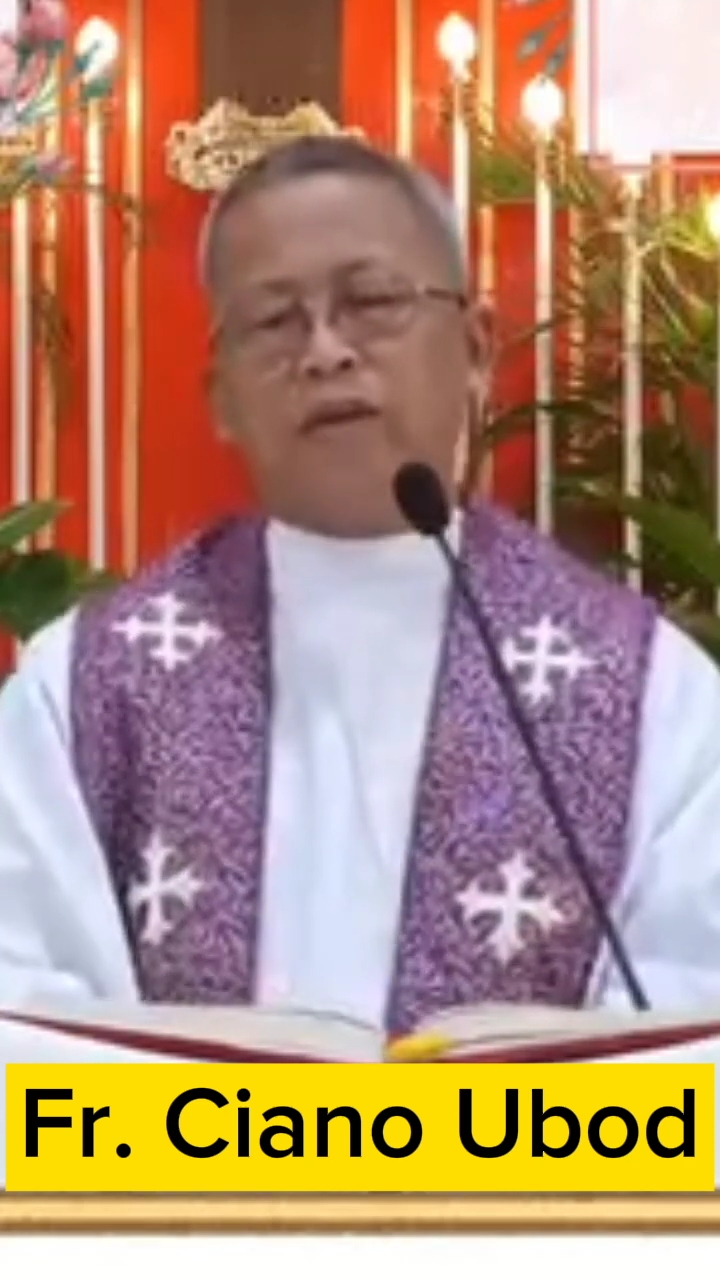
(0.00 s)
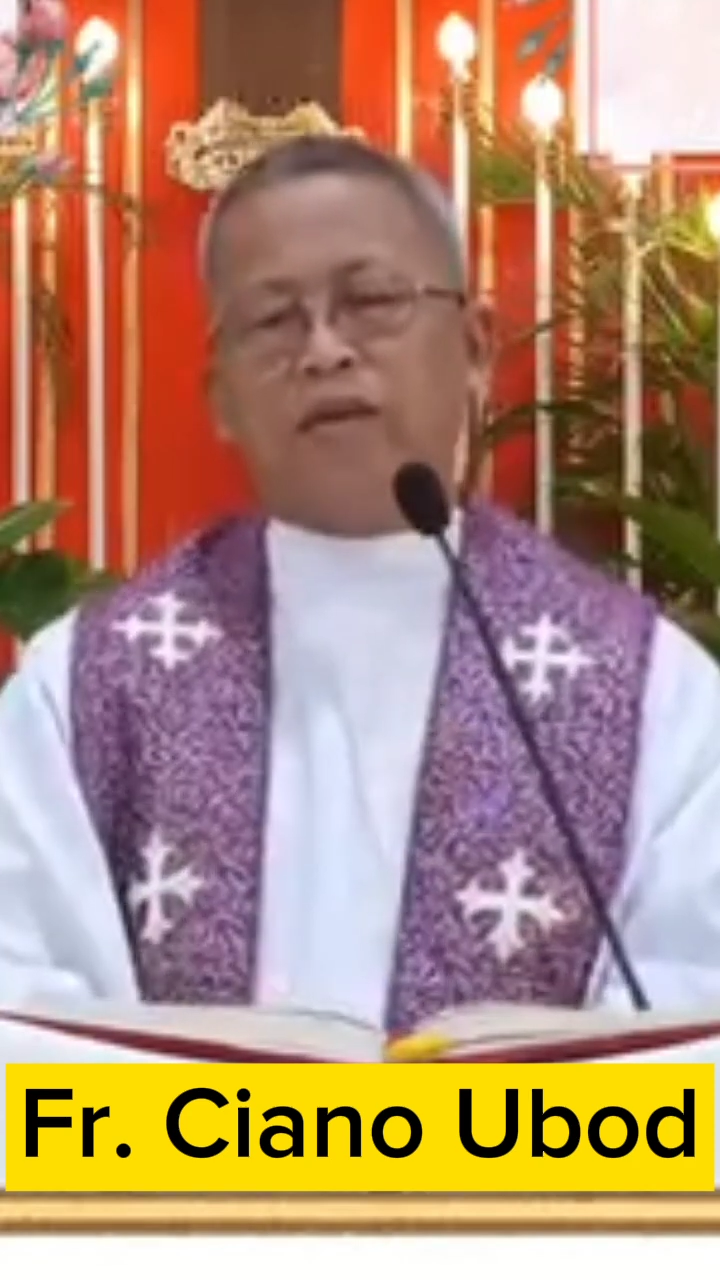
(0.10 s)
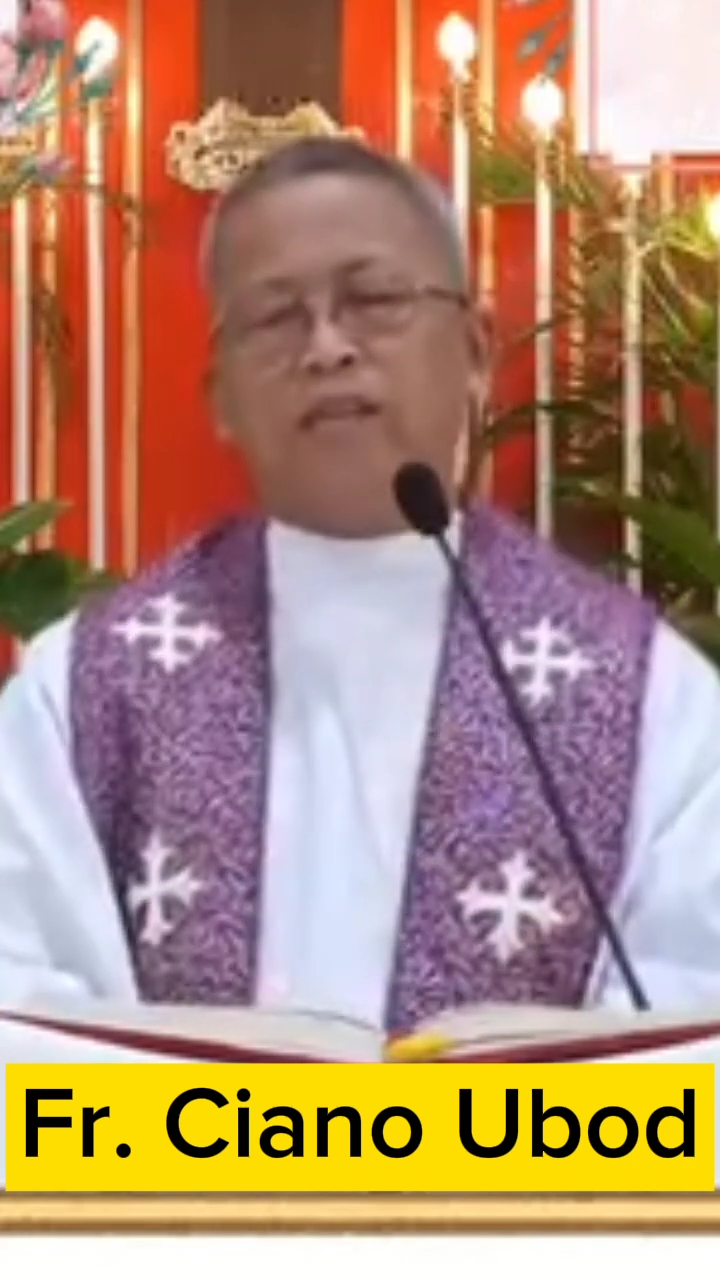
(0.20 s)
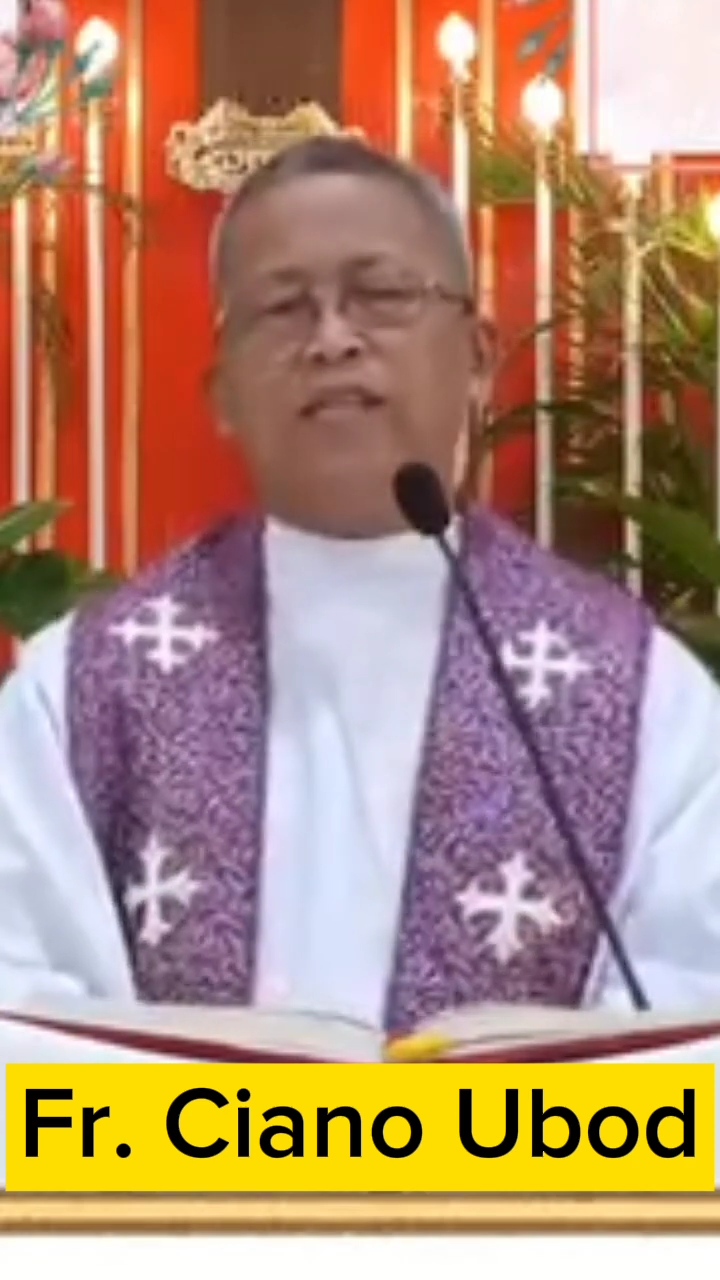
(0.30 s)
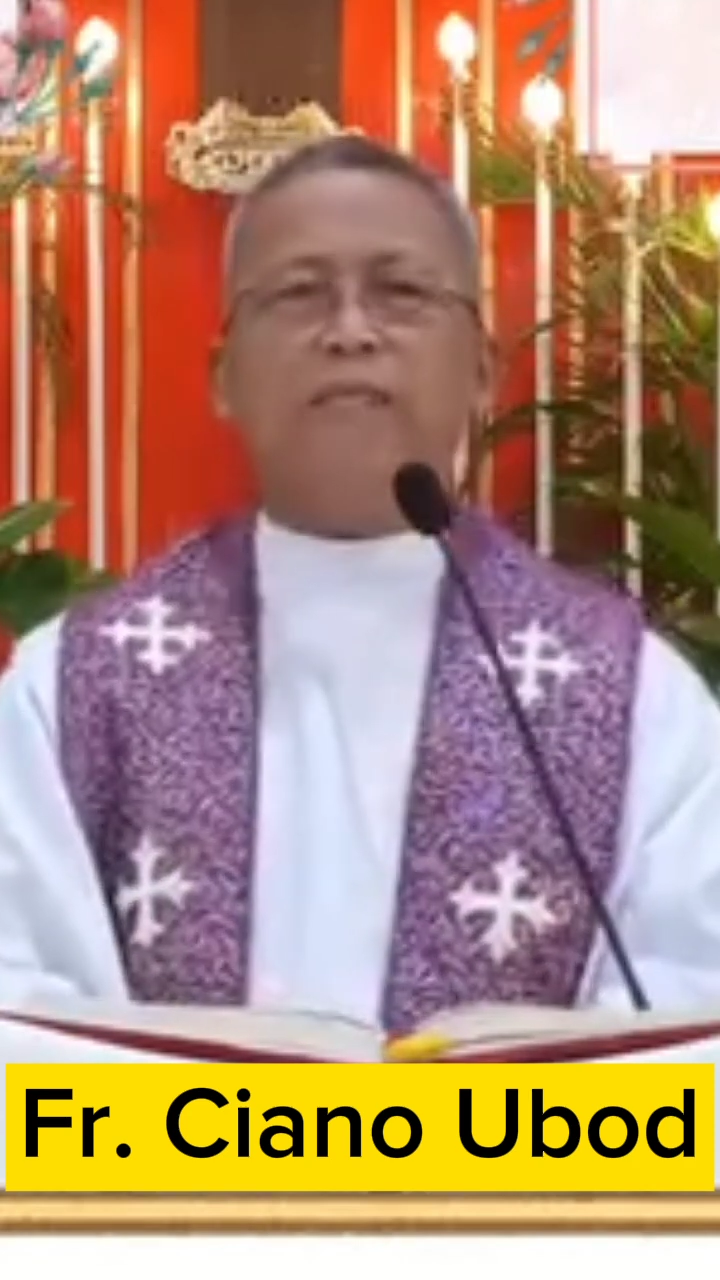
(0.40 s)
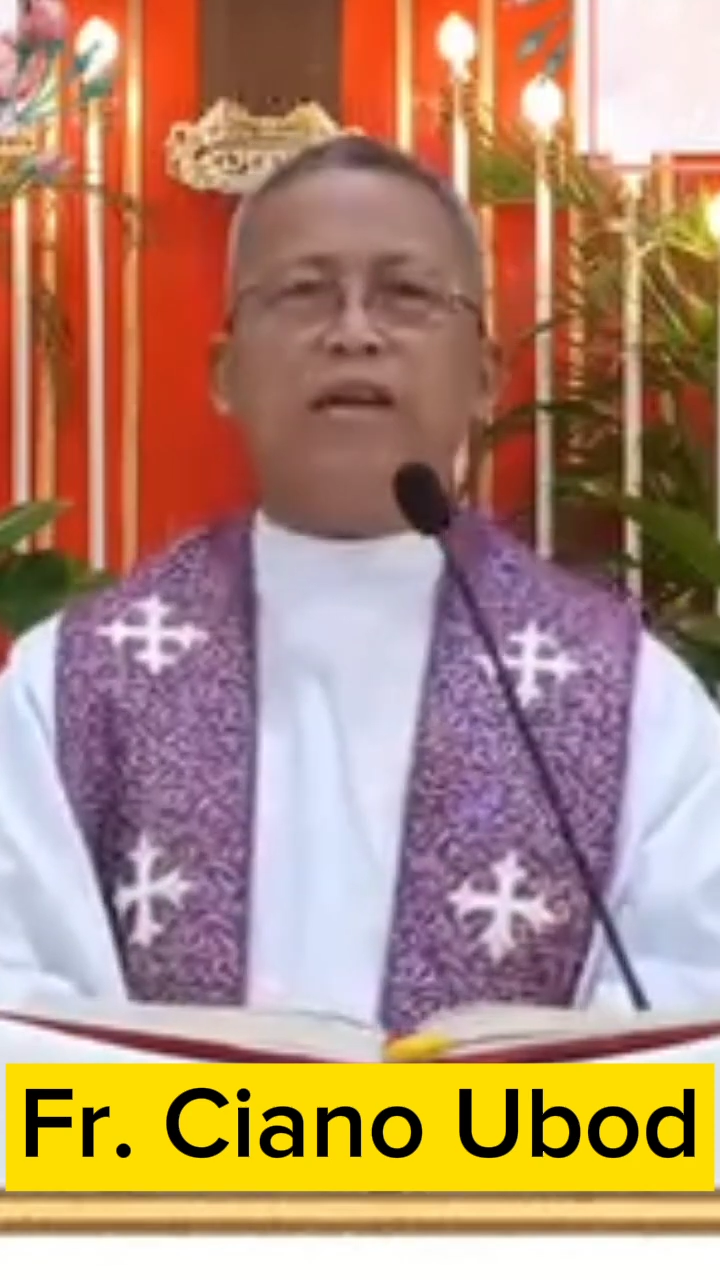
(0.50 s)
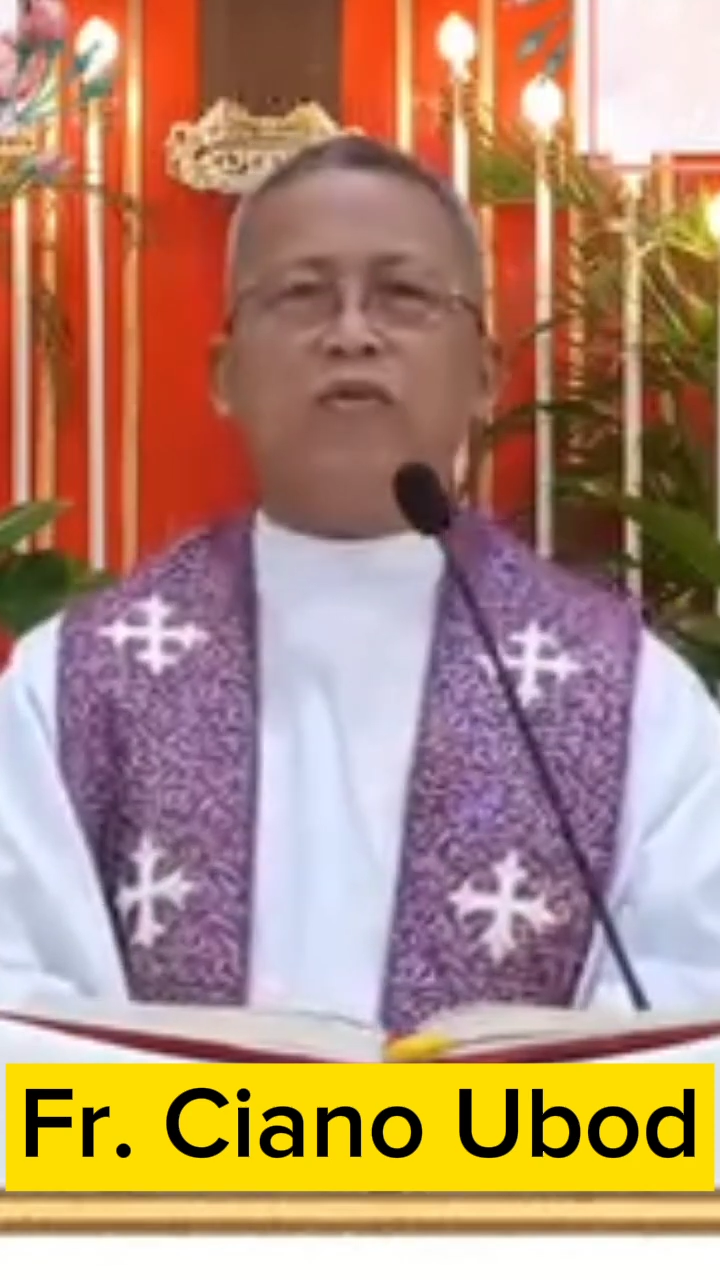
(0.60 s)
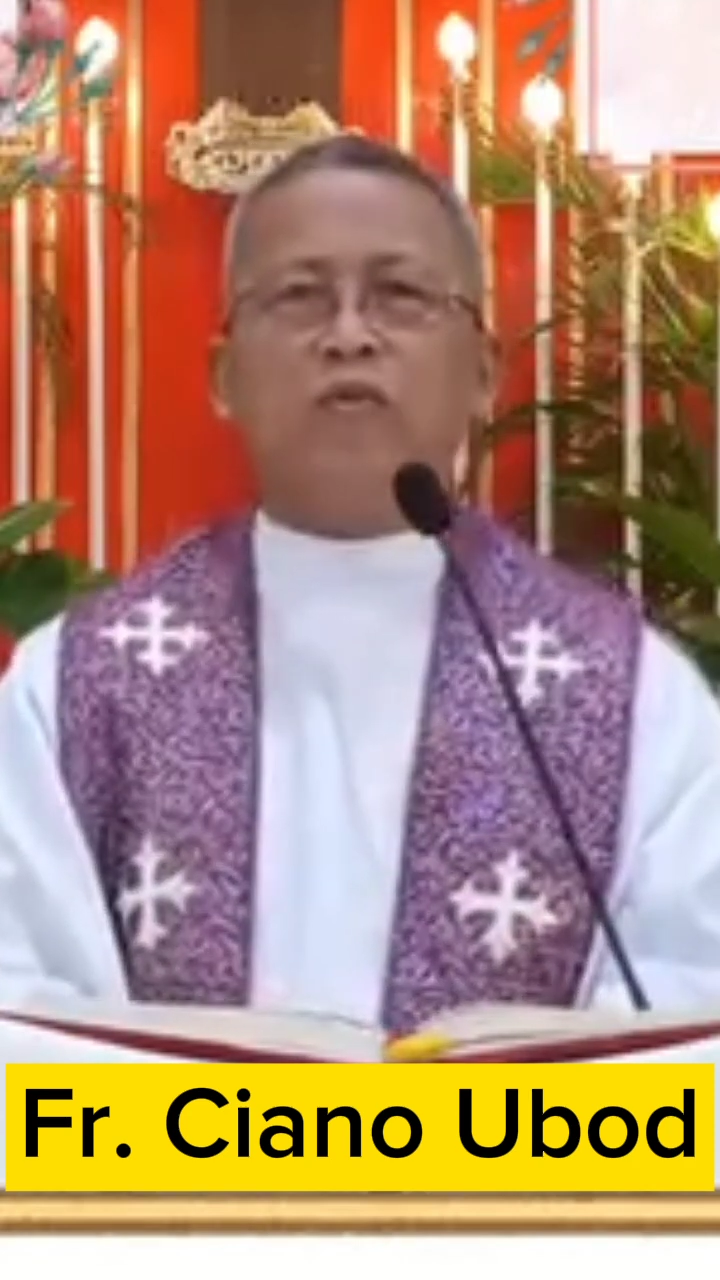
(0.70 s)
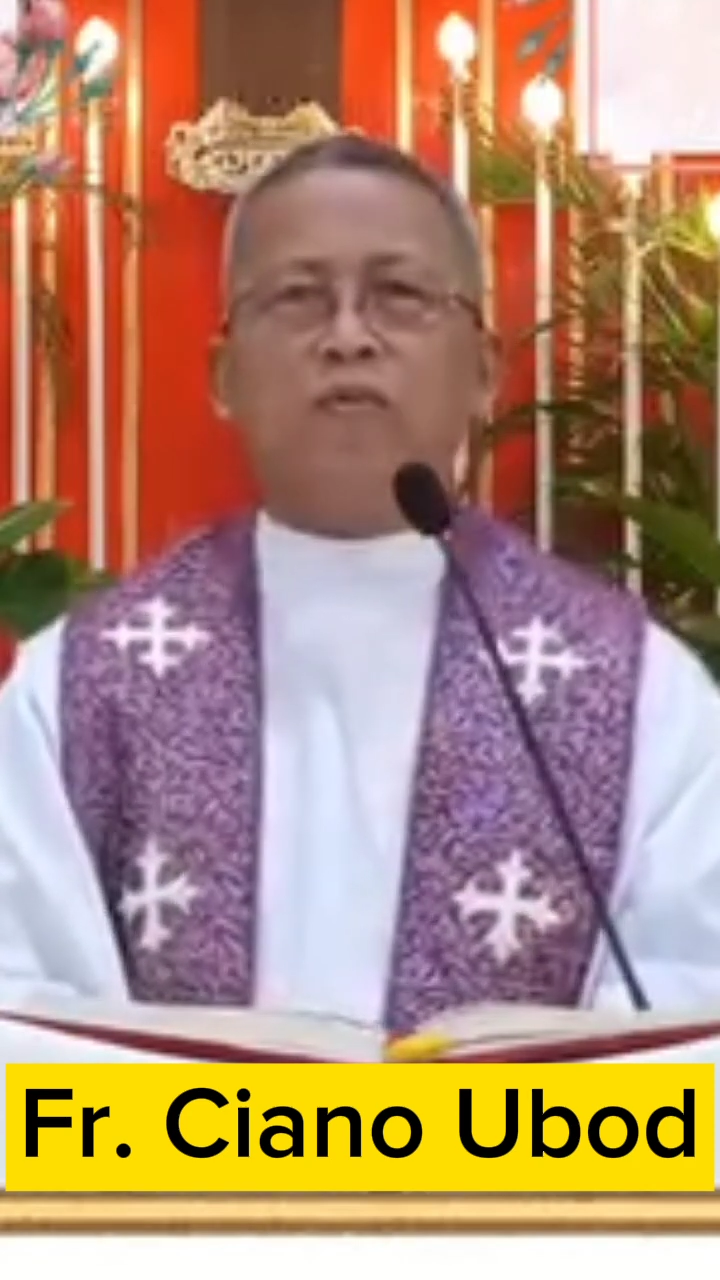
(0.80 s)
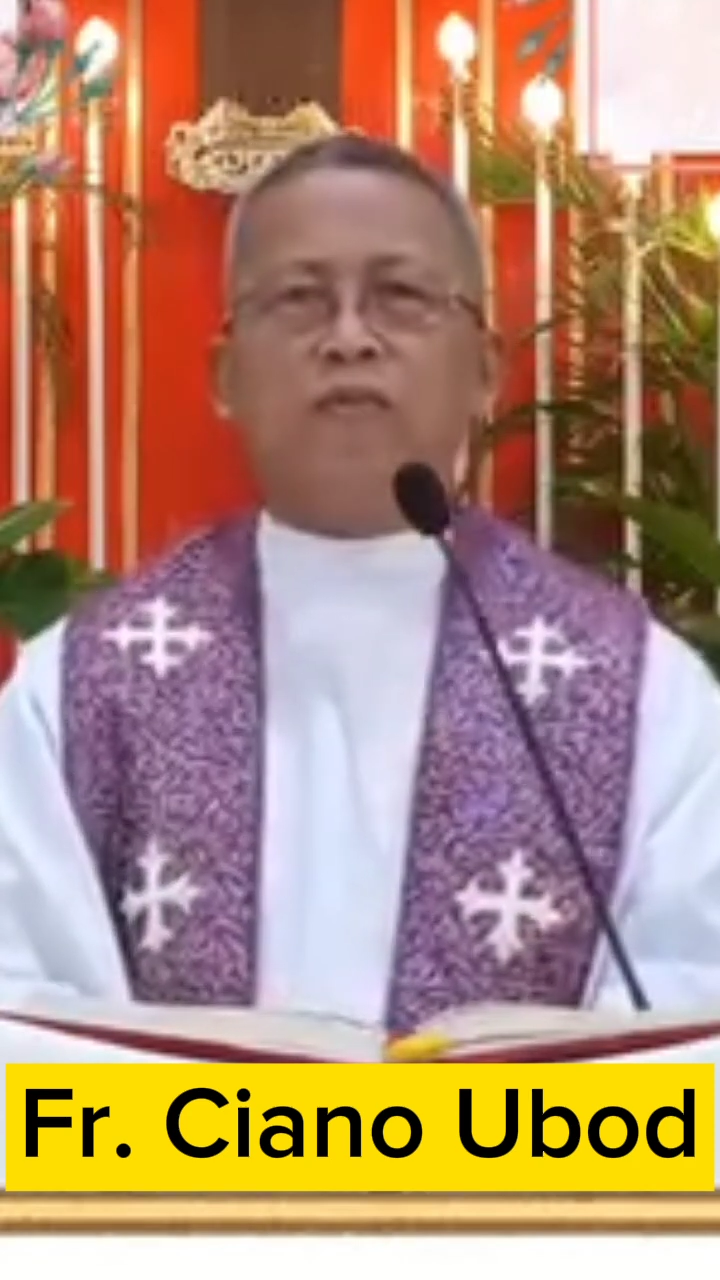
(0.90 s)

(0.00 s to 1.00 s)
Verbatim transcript: nga kinsa man ning